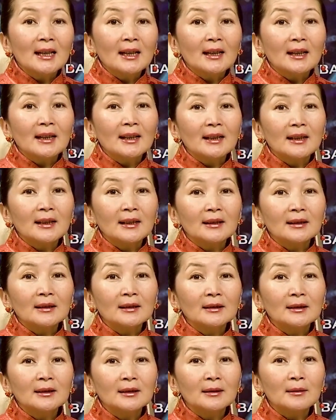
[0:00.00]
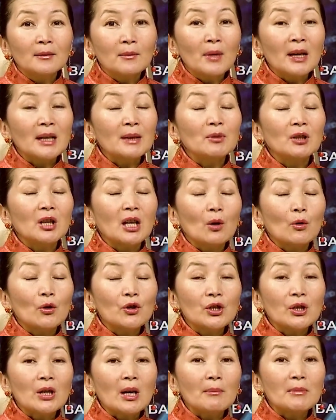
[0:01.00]
и мать была
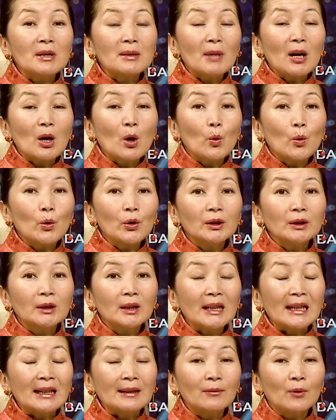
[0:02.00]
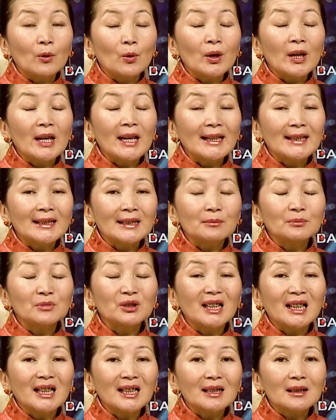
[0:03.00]
очень обеспокоена его этим
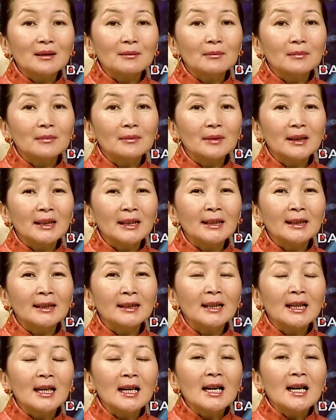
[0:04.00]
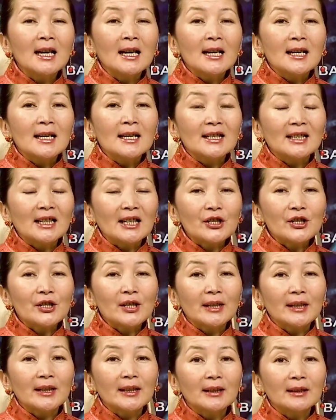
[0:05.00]
даром. И
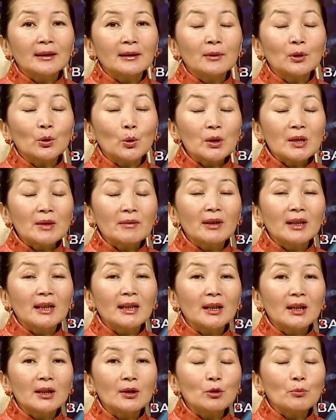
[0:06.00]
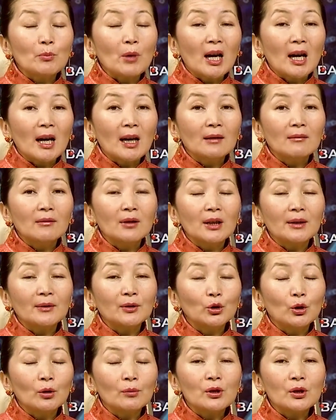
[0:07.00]
старшие родственники успокаивали
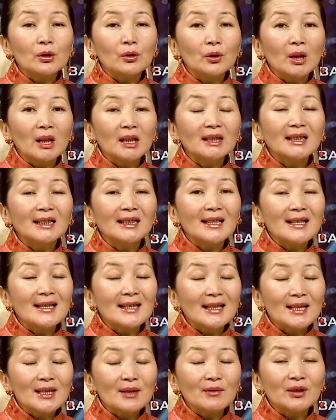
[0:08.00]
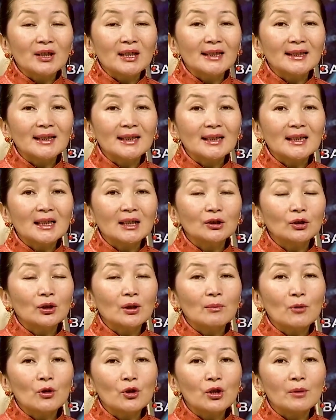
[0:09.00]
в том, что это естественный дар, который
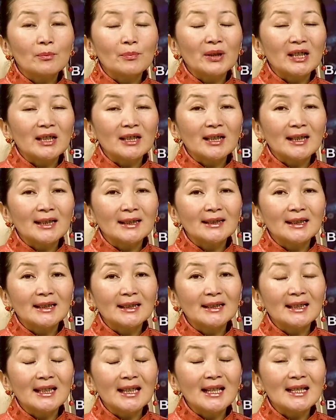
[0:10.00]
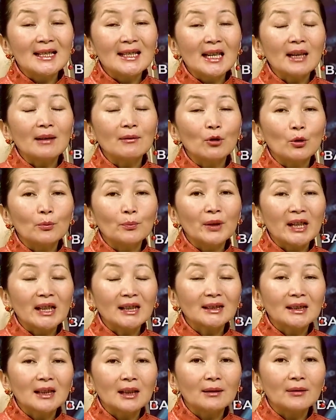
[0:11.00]
может переходить из его
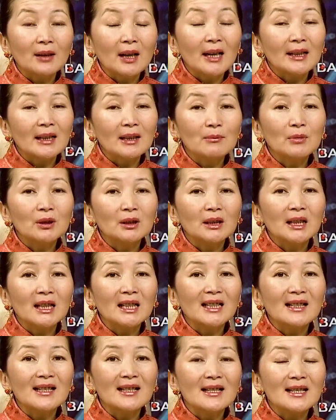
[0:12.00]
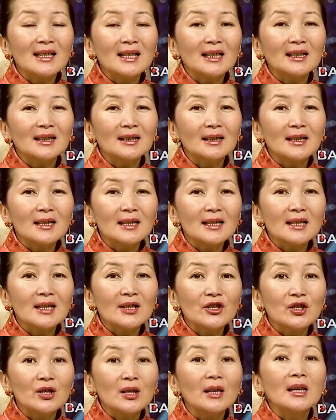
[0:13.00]
предков, а именно из
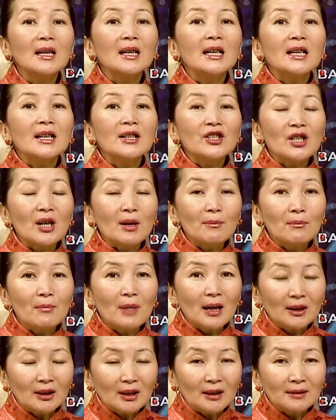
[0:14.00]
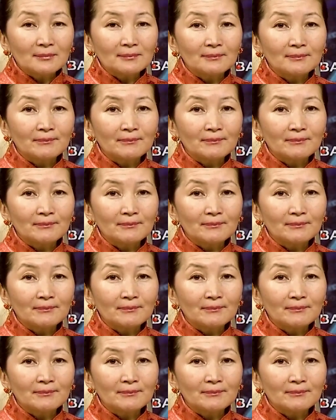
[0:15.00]
Кыргыз-Чамбала.